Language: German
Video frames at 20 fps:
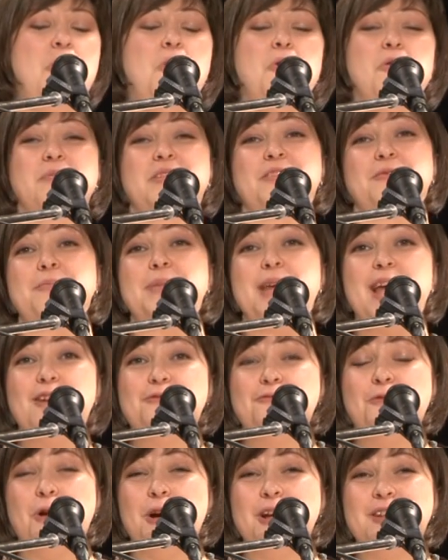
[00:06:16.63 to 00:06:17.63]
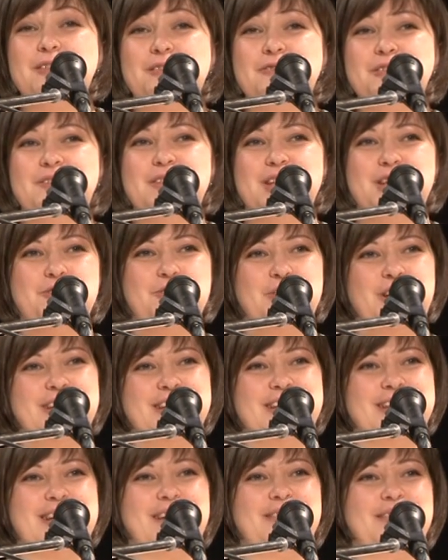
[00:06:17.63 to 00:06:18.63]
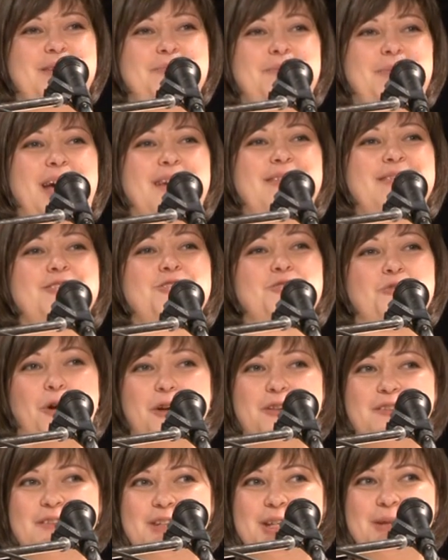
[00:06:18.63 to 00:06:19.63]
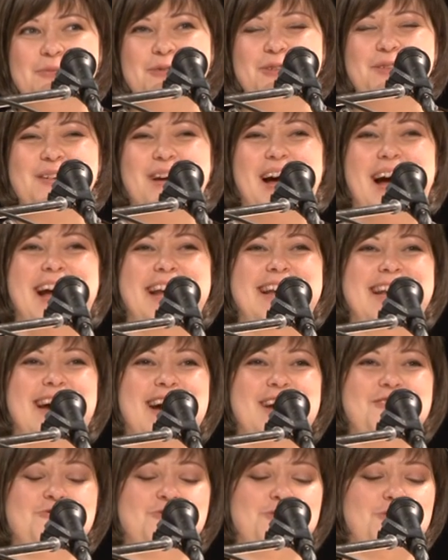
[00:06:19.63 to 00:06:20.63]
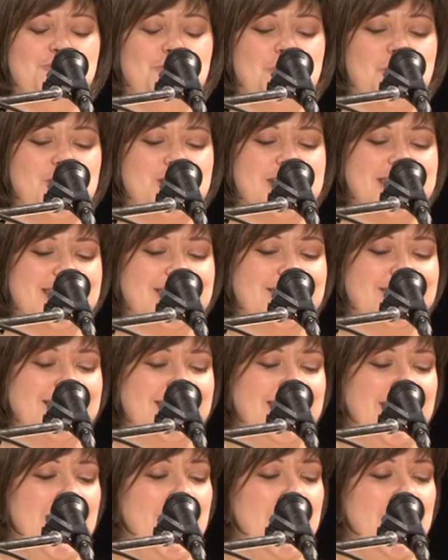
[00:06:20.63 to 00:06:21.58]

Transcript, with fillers: Umso mehr freut es uns natürlich, dass die Presse trotzdem unserer Einladung gefolgt ist.